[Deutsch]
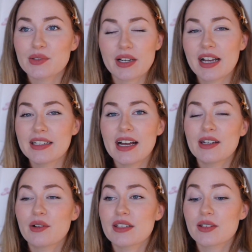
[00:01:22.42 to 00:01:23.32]
oder keine
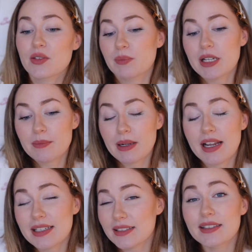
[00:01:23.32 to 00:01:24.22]
Ahnung. Also es ist manchmal
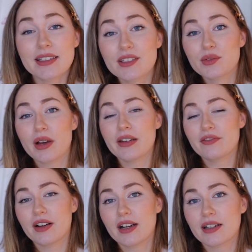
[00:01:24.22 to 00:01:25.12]
echt nicht so
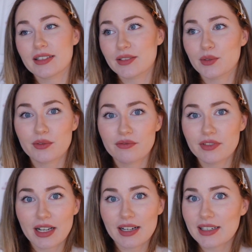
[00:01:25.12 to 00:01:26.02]
einfach, es
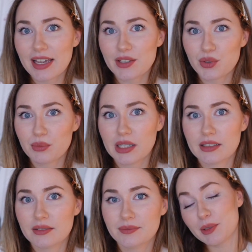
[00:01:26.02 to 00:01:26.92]
irgendwie allen recht zu
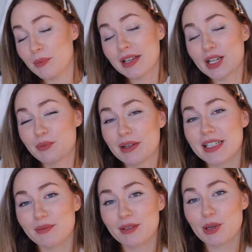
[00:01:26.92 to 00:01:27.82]
machen. Ich bin mega gespannt,
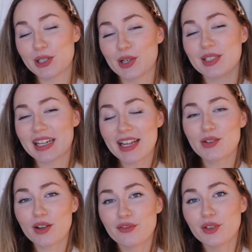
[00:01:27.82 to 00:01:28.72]
deswegen möchte ich auch den
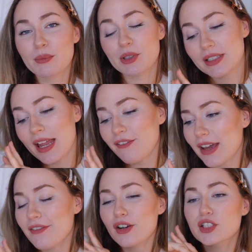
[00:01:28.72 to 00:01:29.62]
Add-on für den Mozilla
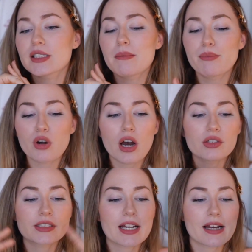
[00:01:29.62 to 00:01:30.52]
Firefox
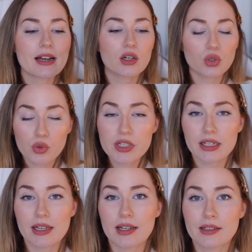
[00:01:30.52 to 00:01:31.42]
Browser
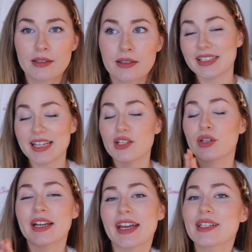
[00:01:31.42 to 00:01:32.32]
runterladen. Das Add-on
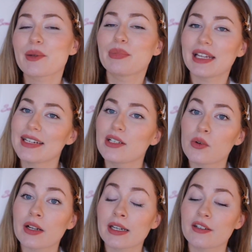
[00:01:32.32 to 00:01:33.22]
erkennt
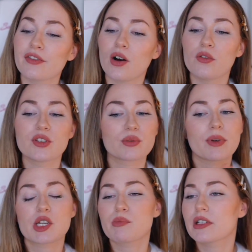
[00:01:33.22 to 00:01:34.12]
Beleidigungen an eine Frau, wie zum
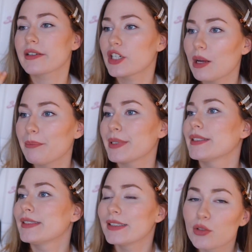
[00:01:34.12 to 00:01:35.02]
Beispiel
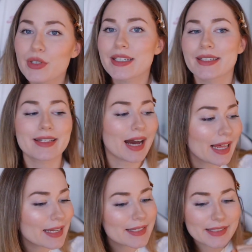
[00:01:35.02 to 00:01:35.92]
Schlampe, Nuttel,
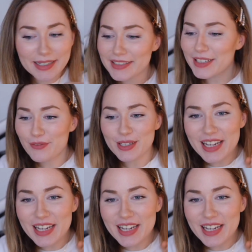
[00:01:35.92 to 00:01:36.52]
alle Sachen, die wir